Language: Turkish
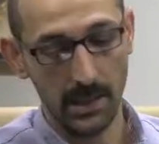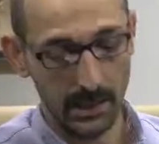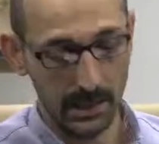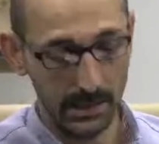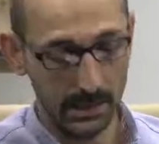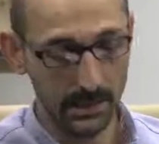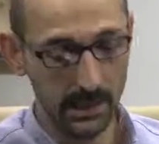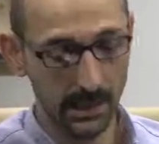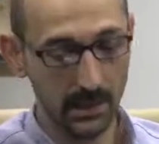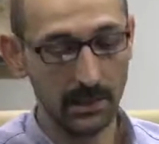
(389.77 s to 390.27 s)

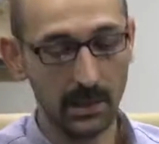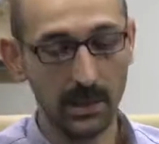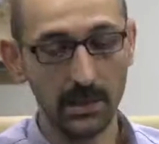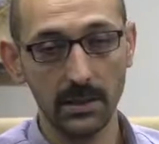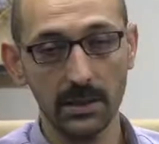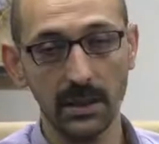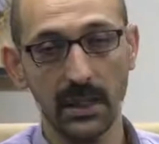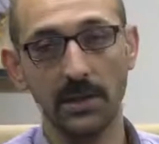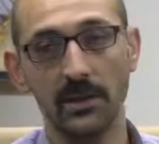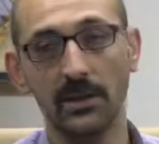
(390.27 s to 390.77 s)

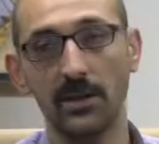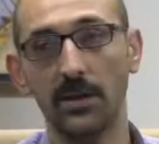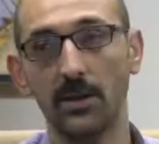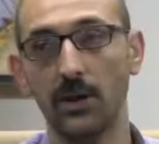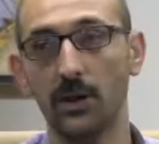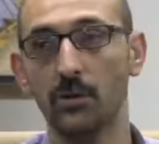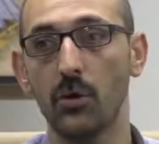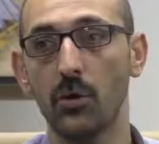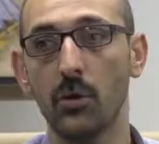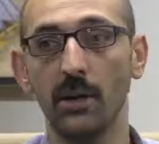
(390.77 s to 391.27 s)
İnsanlar
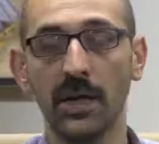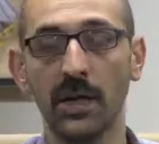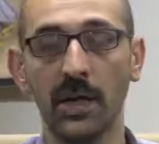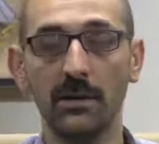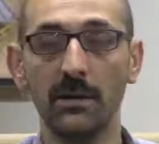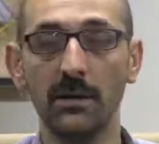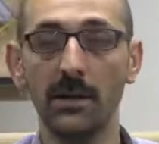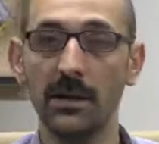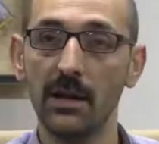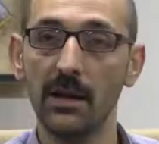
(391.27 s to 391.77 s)
kendilerine çok
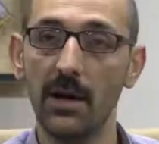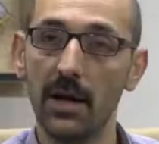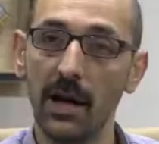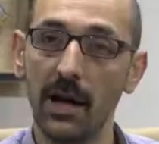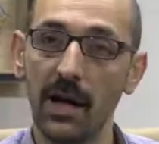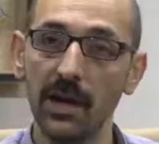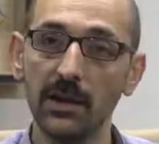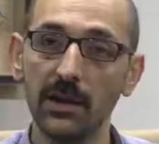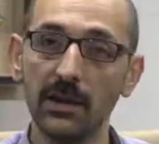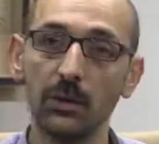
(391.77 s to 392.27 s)
kendilerine
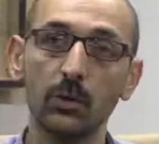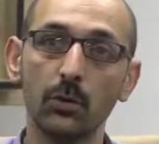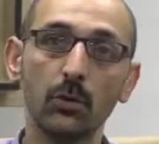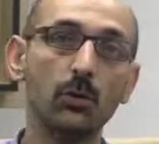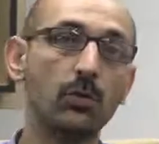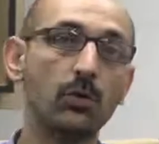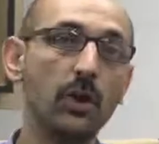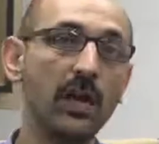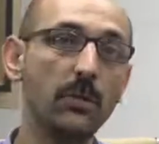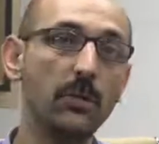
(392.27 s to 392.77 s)
ait
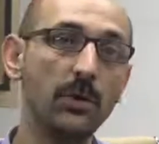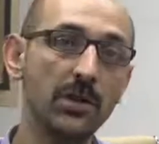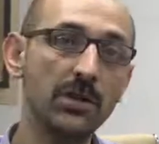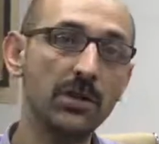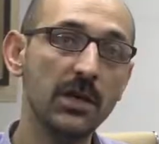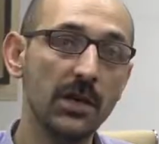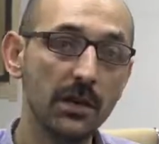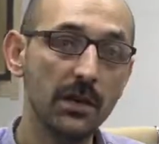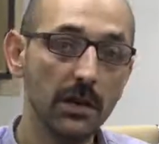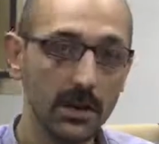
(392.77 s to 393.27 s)
güzel bir
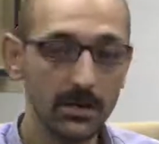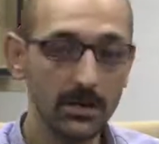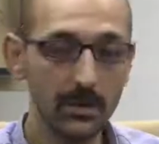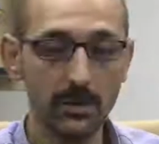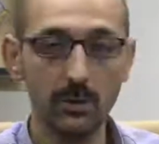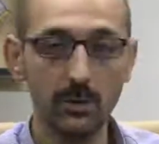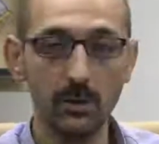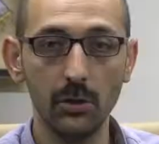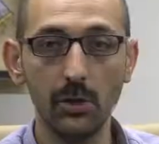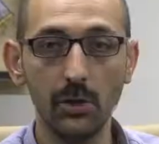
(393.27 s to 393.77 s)
içerik
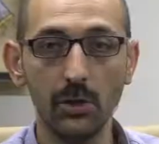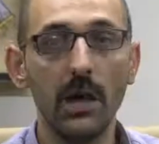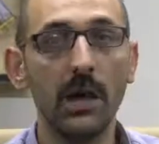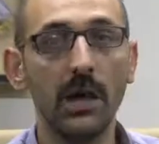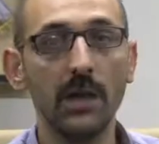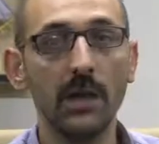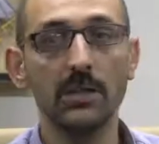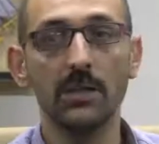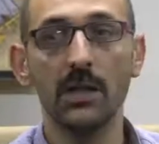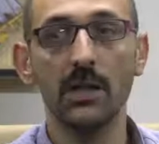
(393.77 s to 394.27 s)
hazırlıyor.
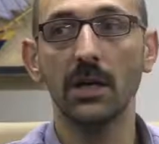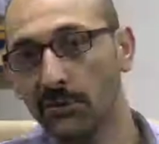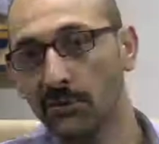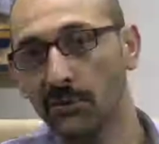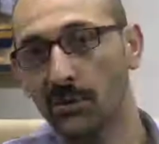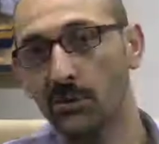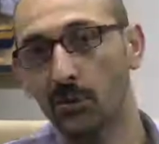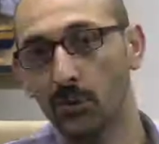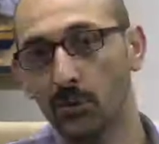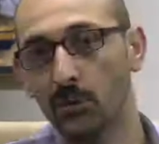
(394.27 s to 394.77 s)
Ancak
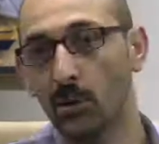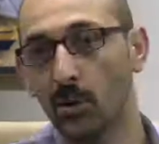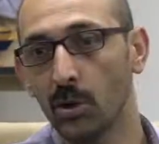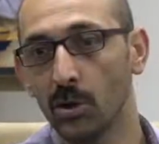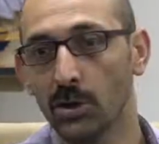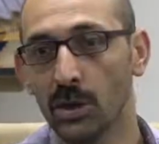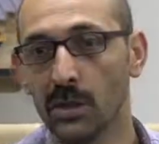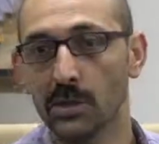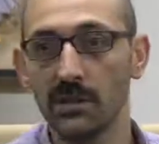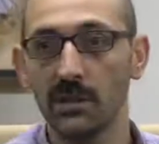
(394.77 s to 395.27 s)
videonun
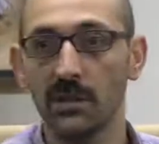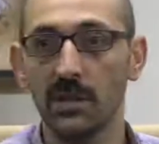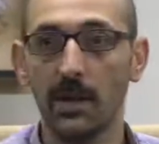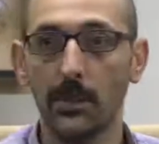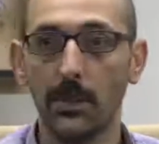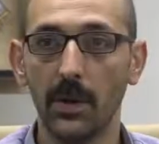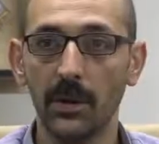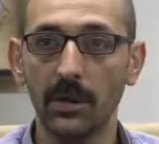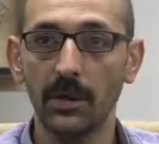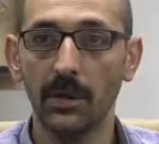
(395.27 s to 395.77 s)
montajını
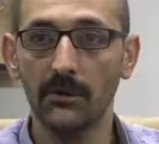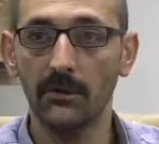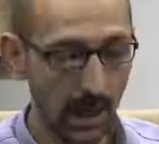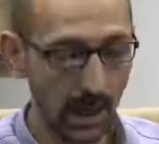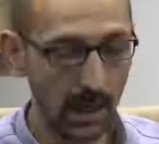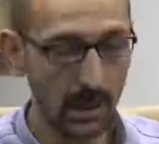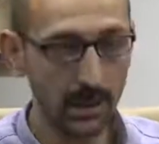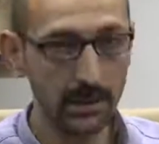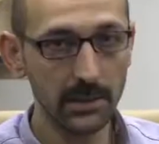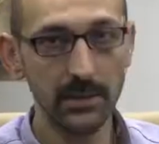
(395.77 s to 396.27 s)
yaparken
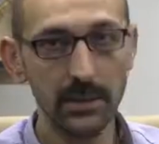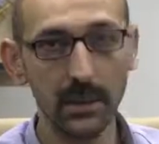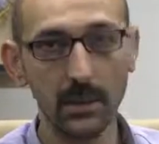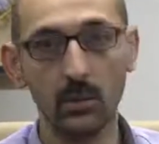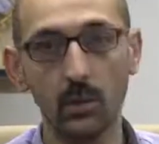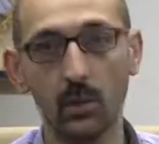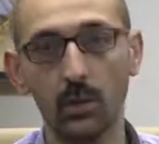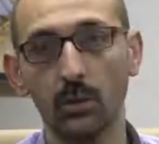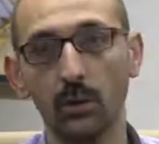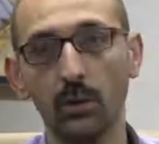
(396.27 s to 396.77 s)
altına
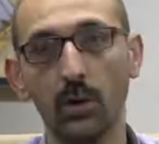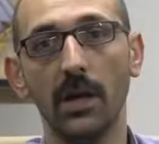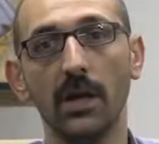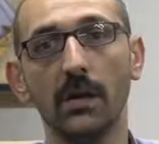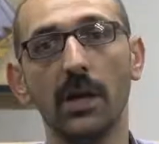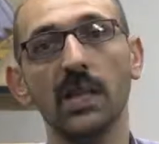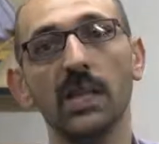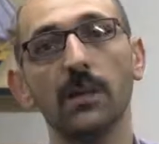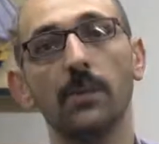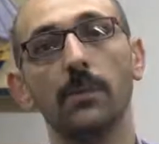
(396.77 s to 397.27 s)
koyduğu
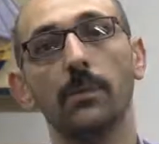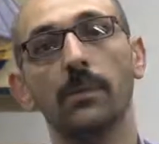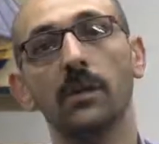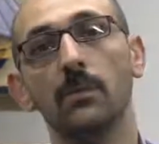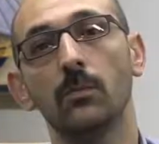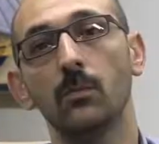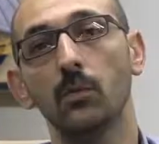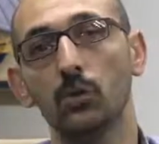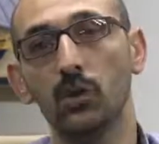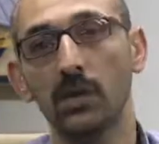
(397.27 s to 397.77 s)
herhangi bir,
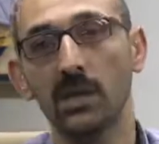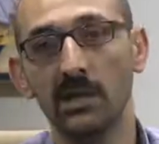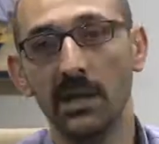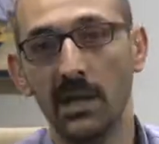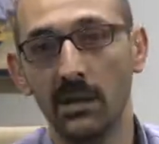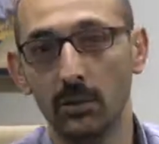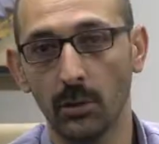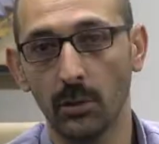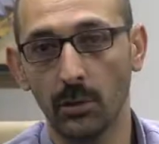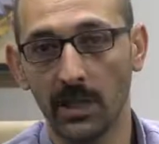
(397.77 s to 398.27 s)

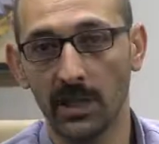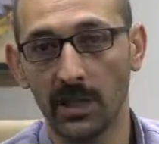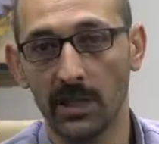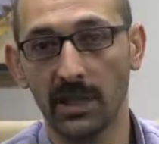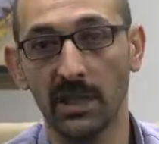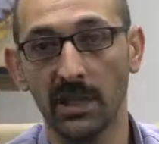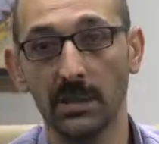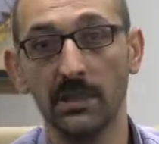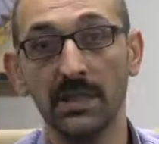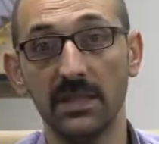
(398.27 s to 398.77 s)
müzikten dolayı
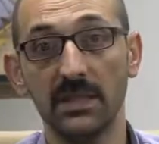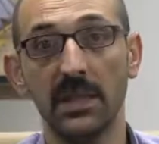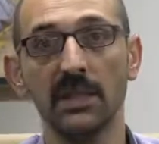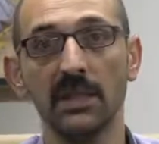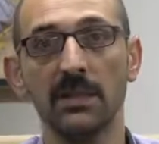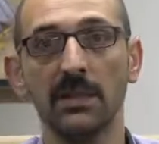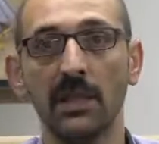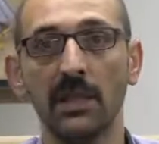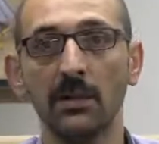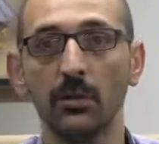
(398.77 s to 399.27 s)
ya da bir
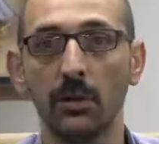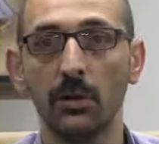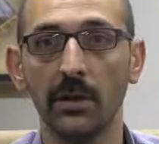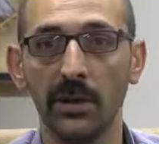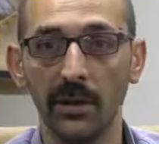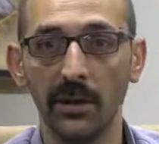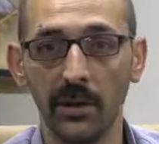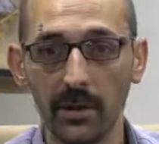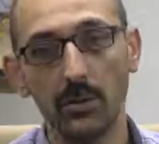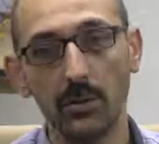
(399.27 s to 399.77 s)
sesten
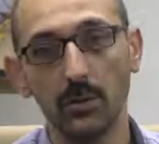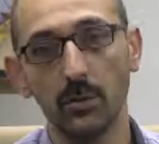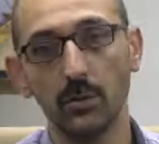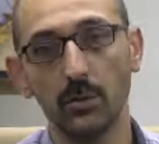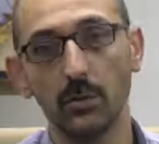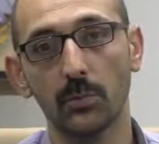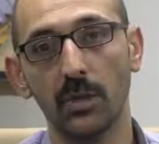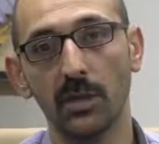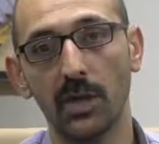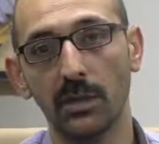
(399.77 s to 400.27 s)
dolayı
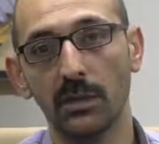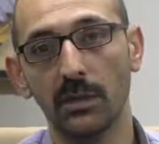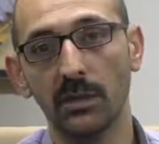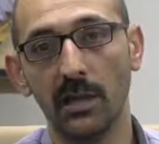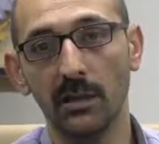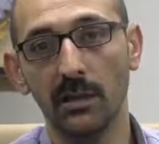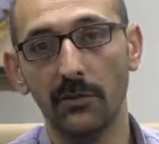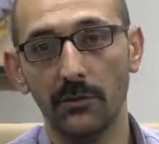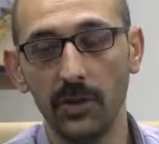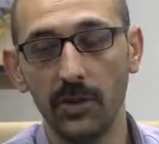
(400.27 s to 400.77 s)
YouTube'dan
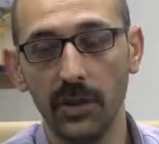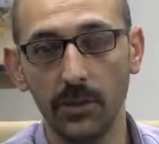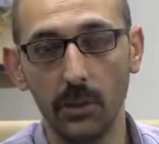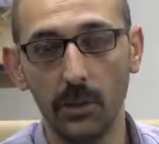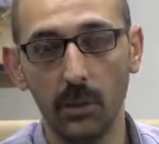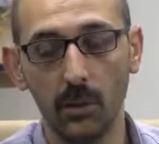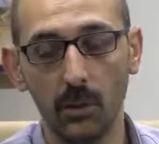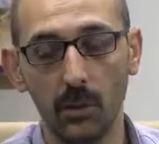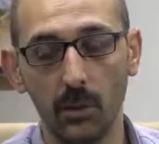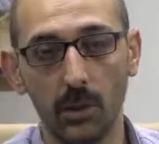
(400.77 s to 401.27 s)
telif
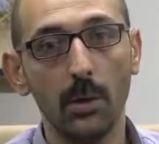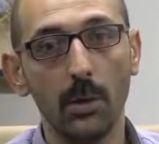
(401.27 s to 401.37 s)
yiyebiliyor.